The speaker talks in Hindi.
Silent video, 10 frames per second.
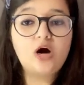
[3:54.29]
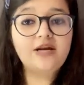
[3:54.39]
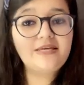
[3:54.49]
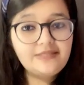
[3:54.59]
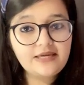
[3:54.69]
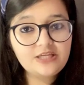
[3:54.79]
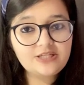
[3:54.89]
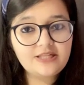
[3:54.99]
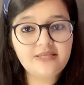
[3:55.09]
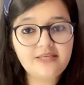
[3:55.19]
और इसी के
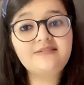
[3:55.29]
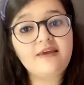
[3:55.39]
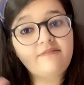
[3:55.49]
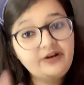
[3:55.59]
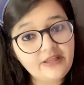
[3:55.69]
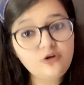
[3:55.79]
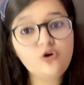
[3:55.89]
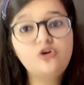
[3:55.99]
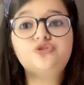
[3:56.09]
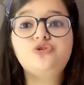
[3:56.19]
चलते 17
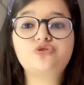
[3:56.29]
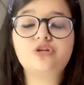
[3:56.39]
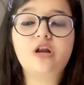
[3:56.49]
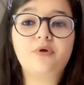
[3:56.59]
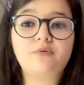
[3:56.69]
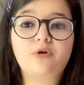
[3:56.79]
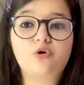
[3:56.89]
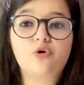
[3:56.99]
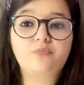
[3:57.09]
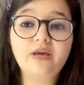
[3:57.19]
कॉन्स्टिट्यूशनल
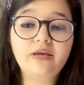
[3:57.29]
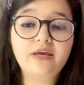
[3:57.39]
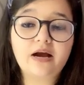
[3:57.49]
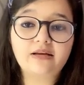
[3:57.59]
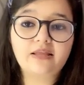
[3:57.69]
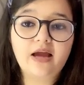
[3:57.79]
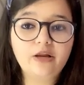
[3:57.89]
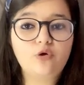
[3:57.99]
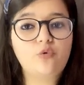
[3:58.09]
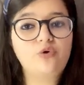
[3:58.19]
अमेंडमेंट को भी क्या कर दिया
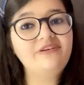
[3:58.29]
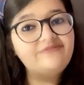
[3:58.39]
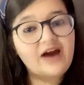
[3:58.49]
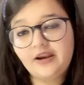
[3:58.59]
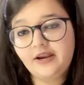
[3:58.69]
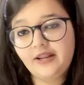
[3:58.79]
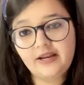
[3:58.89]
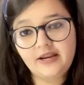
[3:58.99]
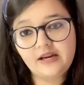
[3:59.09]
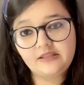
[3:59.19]
इन लोगों ने वैलिड
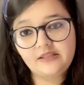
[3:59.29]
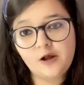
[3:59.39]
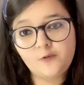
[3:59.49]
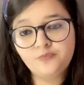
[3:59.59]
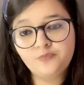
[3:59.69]
डिक्लेयर कर दिया